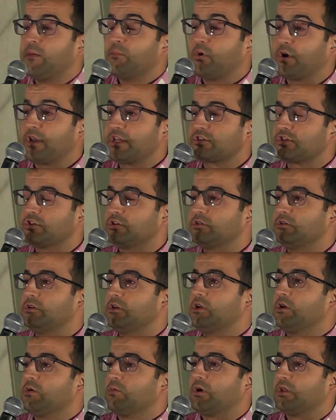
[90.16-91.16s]
Por eso,
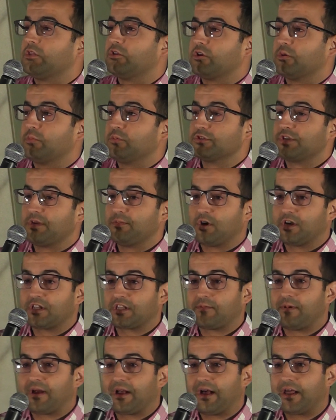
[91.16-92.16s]
cuando nos pusimos a
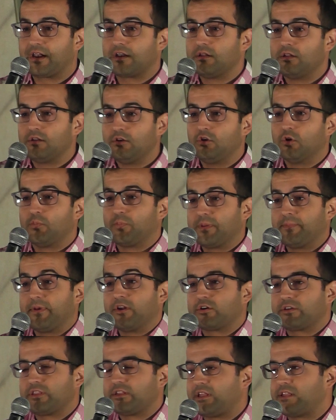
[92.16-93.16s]
trabajar, lo
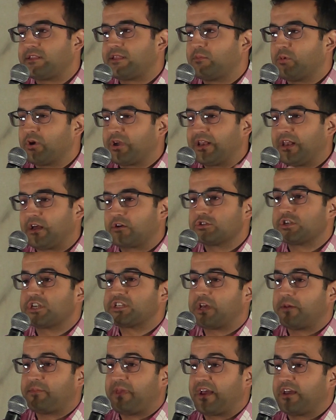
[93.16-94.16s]
primero que detectamos es que las cosas
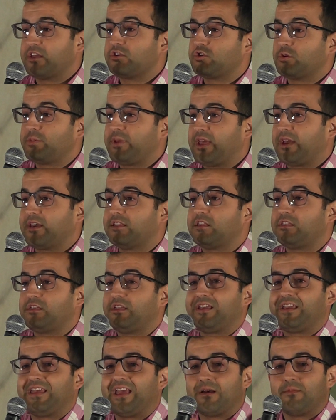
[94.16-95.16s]
se habían hecho bien, es
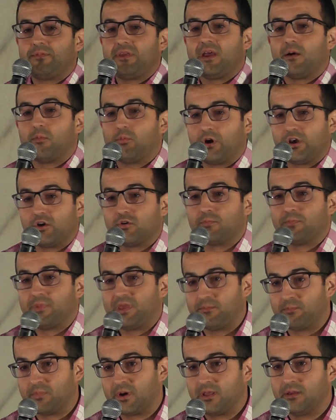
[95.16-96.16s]
decir, que había buenos
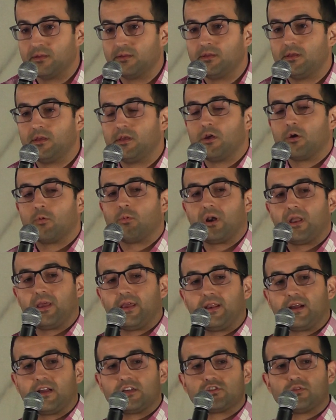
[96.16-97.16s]
mimbres. ¿Cuáles
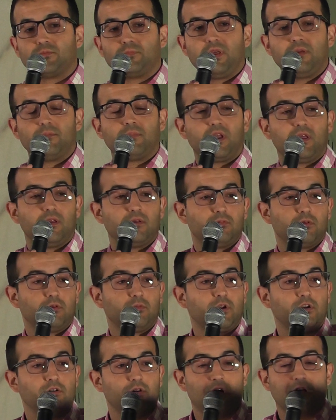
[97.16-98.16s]
eran esos mimbres? Pues
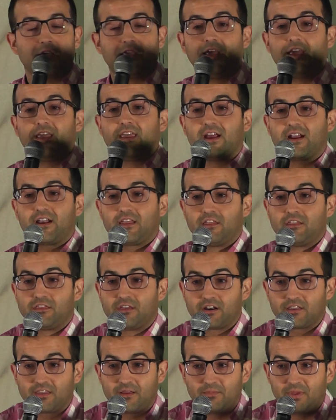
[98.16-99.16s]
bueno, aquí hay que
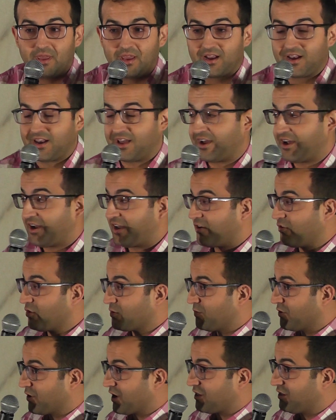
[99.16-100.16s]
agradecer también a la,
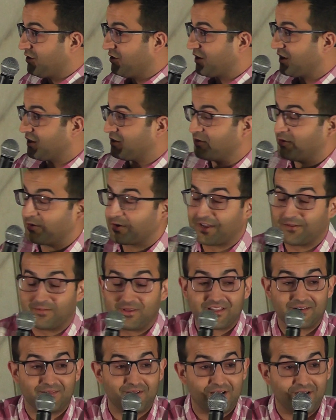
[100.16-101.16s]
corporación, a todos los que
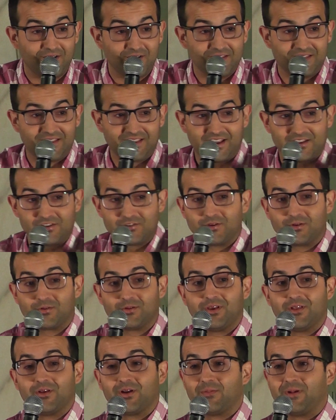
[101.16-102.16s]
habéis trabajado este año,
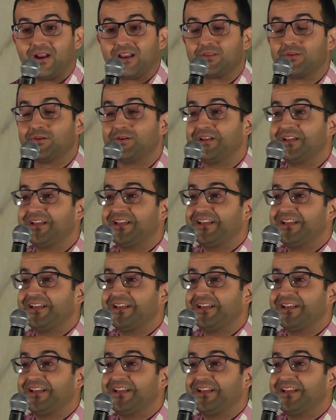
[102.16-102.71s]
incluido Alberto.